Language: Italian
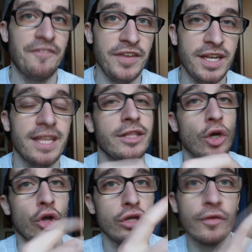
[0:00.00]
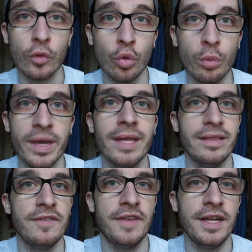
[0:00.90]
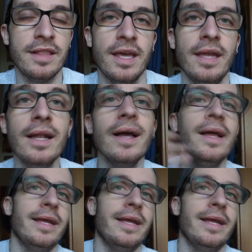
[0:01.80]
fine di ogni volume di Fairy Tail,